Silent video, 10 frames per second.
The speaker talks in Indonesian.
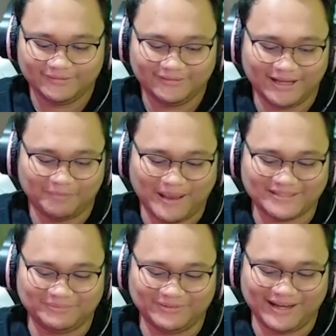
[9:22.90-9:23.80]
Gak ada
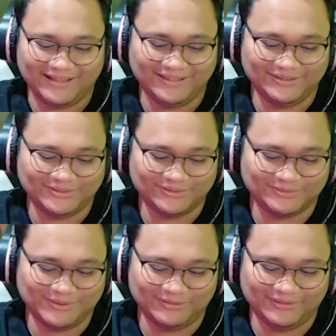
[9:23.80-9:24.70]
pasif tuh nananya tuh cuk
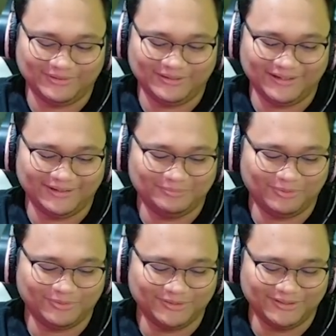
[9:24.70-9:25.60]
Cuma ulti gue udah
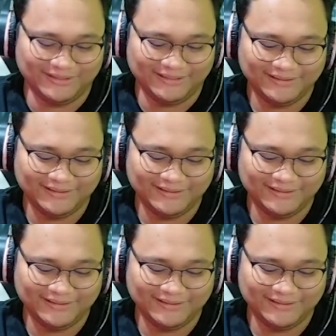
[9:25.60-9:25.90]
mukulun nih